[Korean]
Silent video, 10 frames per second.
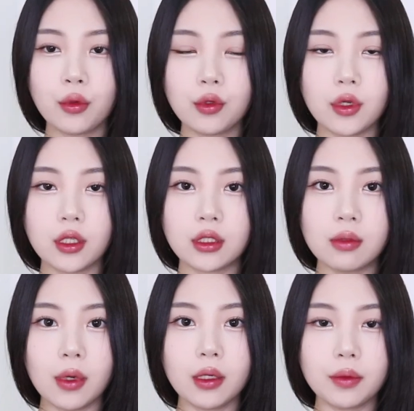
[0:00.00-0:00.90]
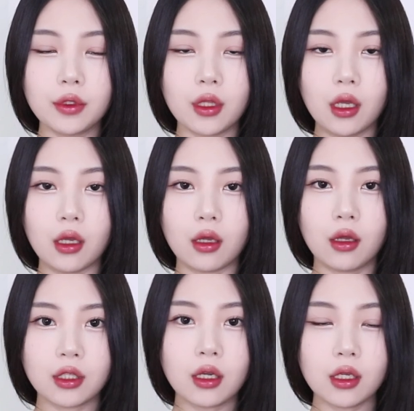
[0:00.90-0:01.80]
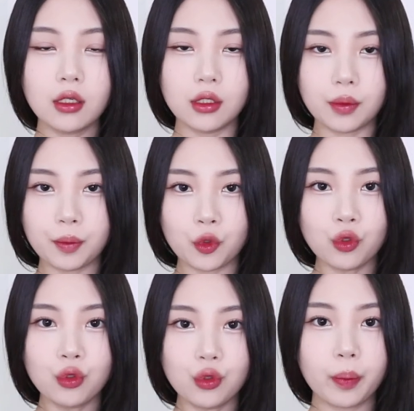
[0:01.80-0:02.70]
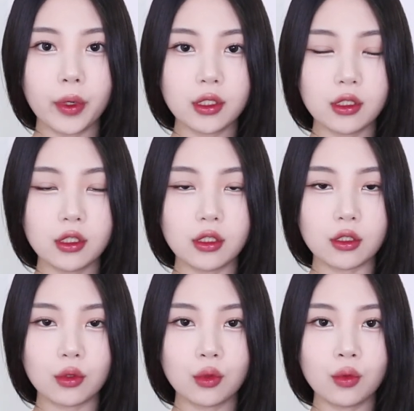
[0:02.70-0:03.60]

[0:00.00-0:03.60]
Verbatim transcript: 평소에 치마 입을 때 스타킹을 입고 속바지를